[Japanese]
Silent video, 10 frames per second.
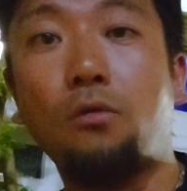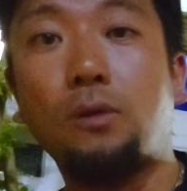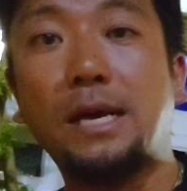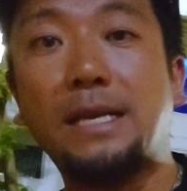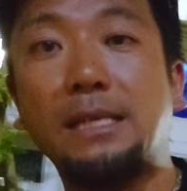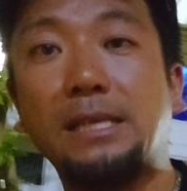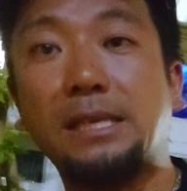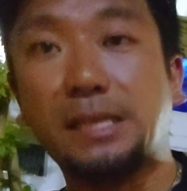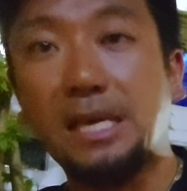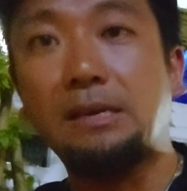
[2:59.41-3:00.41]
告会に関して
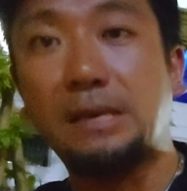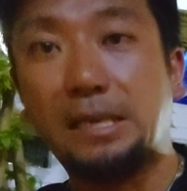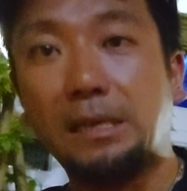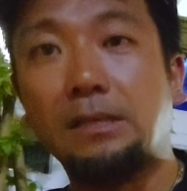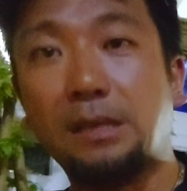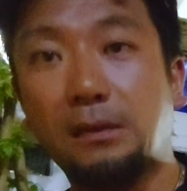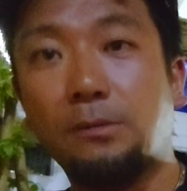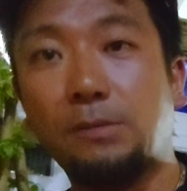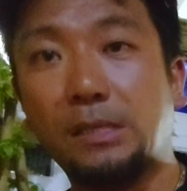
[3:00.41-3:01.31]
は1000円いただきたいと